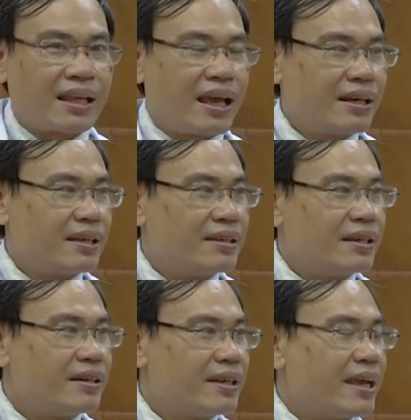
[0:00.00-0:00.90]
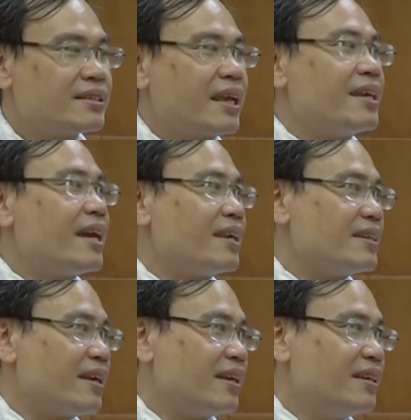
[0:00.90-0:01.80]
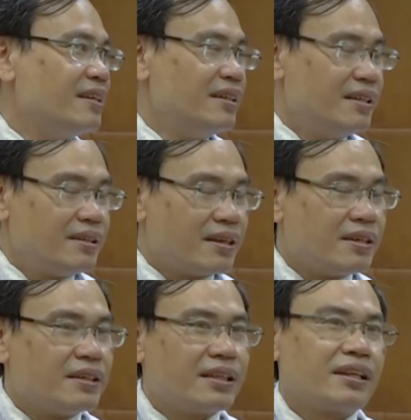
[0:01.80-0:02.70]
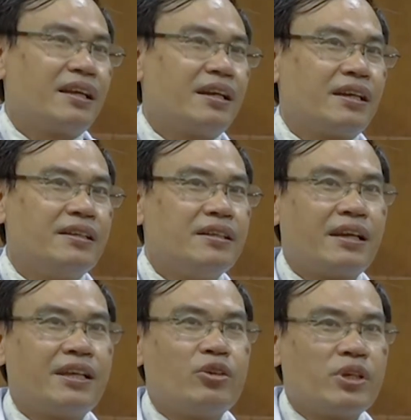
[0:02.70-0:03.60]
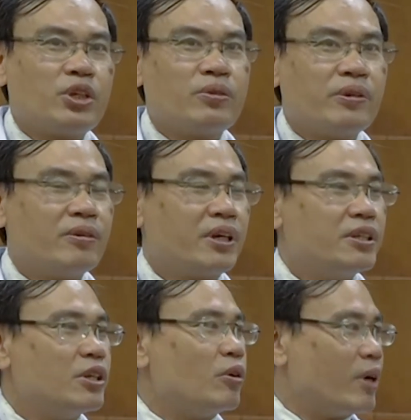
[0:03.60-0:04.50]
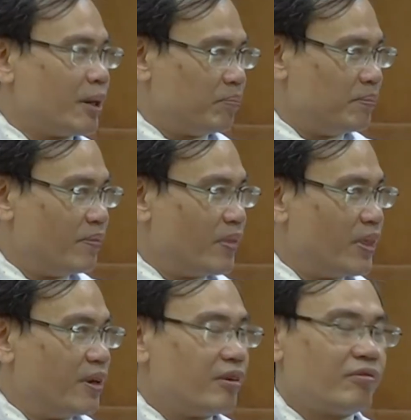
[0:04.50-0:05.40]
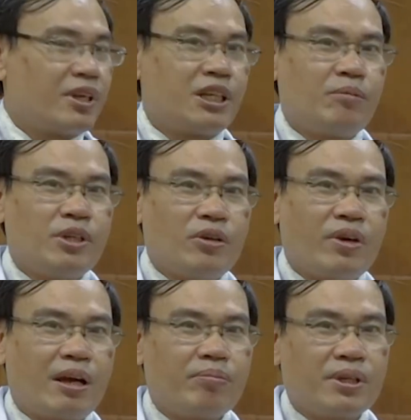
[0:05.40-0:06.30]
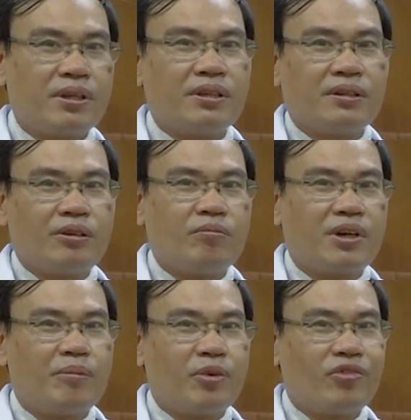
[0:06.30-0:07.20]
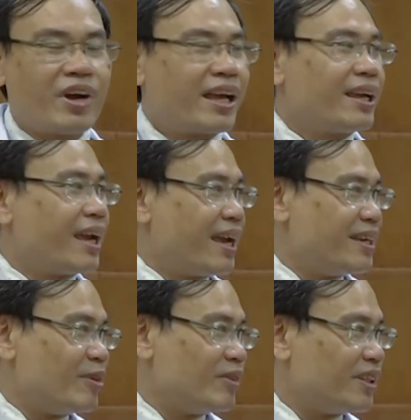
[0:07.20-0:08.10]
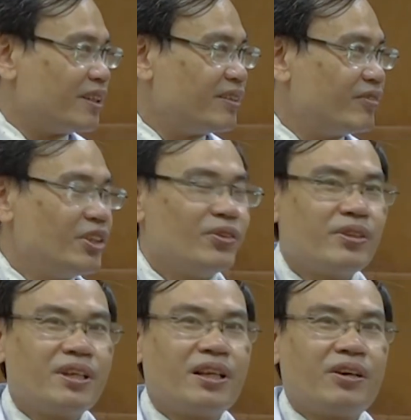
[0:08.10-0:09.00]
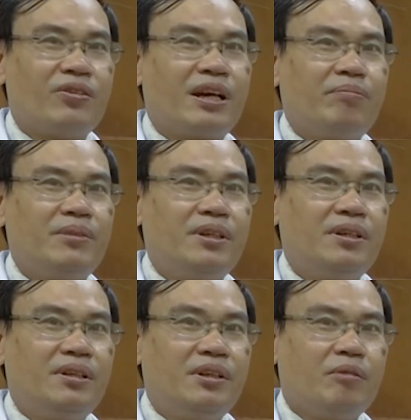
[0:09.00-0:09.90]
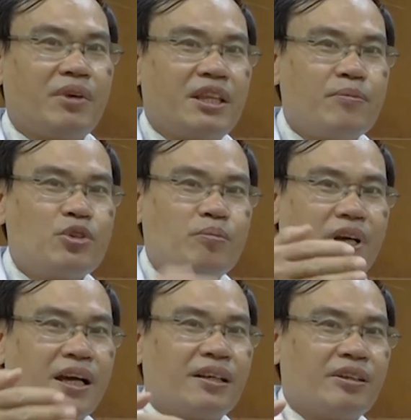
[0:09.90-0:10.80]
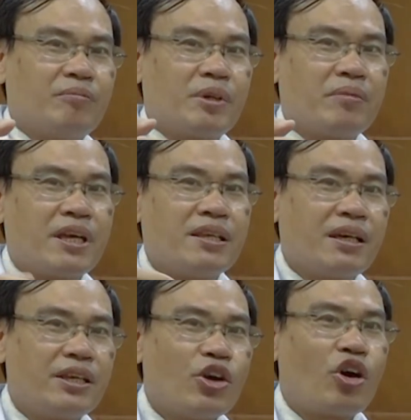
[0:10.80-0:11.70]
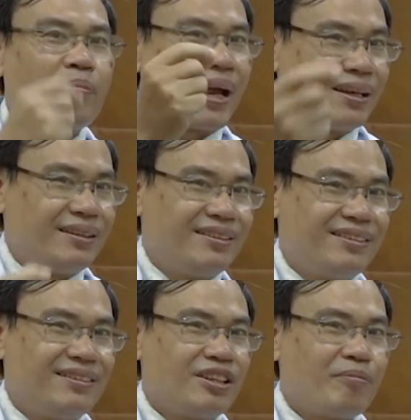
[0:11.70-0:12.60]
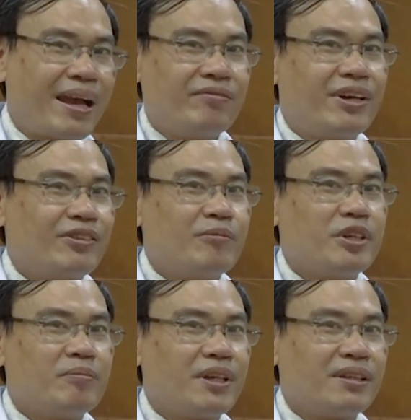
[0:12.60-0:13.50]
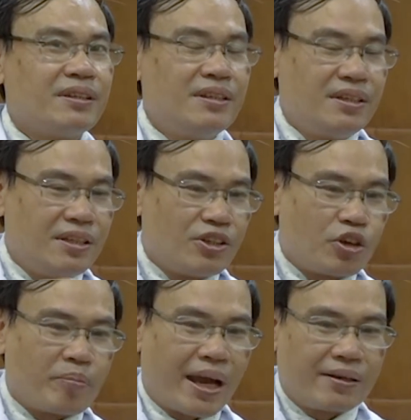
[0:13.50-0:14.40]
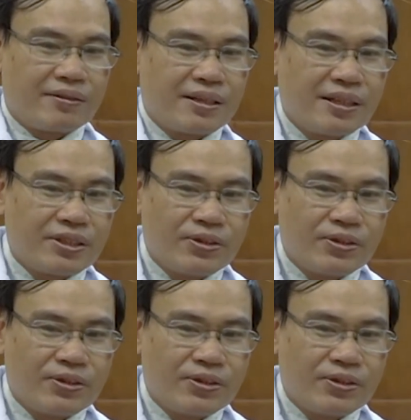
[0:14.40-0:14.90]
tháng này dịch nó vậy xảy ra như thế thì người ta thấy rằng cái đường lây truyền chủ yếu là cái đường hô hấp dạ. và trong đường hô hấp thì nó cũng có một vài cái khái niệm nữa ví dụ như là hô hấp mình tiếp xúc gần mình bị những cái giọt bắn nó bắn vào trong người mình giọt bắn nó rớt